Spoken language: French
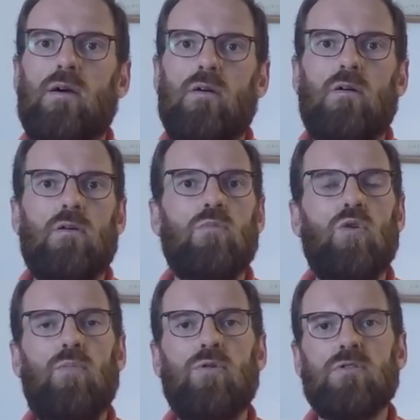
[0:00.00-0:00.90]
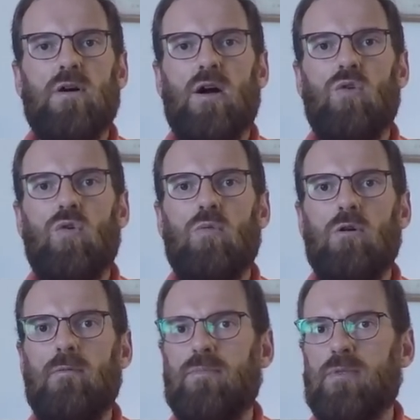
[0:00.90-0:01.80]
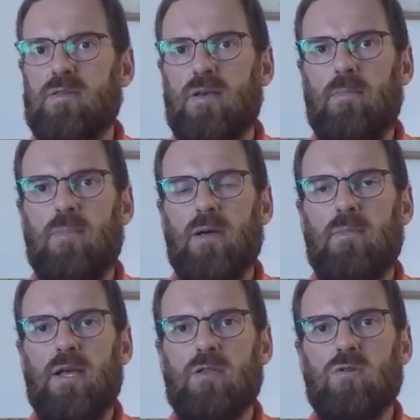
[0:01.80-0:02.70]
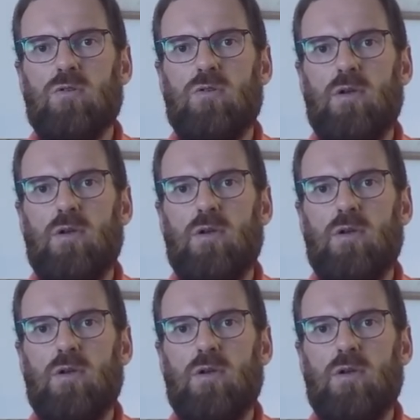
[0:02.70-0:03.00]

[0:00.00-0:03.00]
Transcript: en me reposant à l'ombre, ça va me permettre, euh,